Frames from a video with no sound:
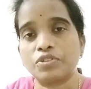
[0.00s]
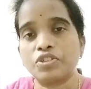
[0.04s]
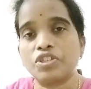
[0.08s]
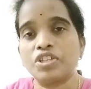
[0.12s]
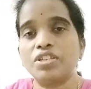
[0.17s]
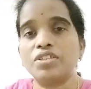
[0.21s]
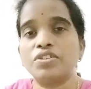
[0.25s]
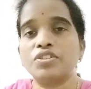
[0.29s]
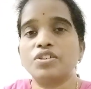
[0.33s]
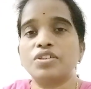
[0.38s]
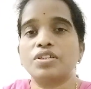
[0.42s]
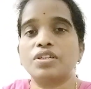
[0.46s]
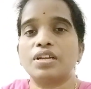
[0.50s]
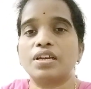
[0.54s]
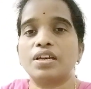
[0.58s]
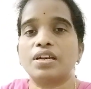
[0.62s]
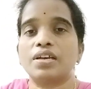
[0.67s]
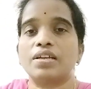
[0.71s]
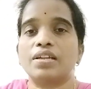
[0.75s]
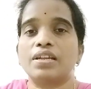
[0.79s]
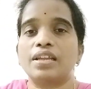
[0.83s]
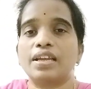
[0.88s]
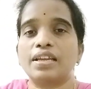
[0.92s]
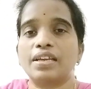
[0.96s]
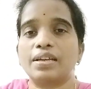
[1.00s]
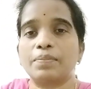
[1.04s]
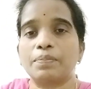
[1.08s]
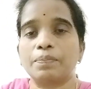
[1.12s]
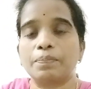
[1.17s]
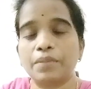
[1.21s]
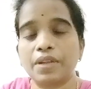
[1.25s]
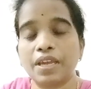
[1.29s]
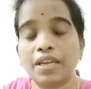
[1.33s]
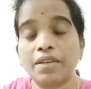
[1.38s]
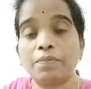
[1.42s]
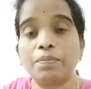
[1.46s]
చిన్న చిన్న నెక్
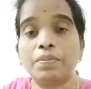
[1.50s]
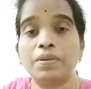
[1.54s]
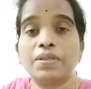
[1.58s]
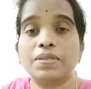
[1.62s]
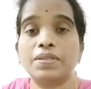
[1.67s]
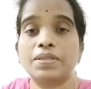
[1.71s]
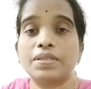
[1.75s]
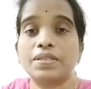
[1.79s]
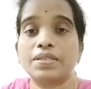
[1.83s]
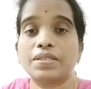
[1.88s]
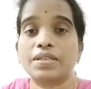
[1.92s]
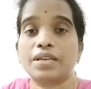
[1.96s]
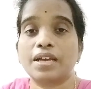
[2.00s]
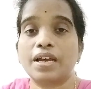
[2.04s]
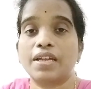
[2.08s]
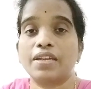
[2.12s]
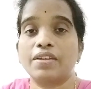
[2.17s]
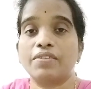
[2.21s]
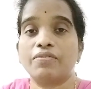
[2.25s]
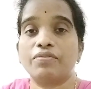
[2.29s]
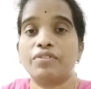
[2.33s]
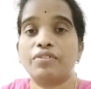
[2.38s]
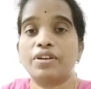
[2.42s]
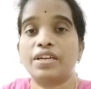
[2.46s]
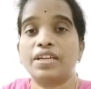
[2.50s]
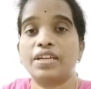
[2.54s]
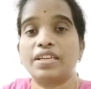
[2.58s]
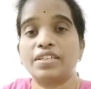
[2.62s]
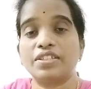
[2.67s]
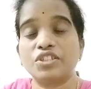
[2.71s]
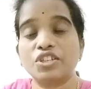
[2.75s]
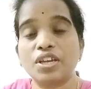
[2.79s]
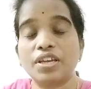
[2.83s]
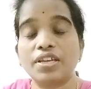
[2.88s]
నెక్ పీసెస్ కానివ్వండి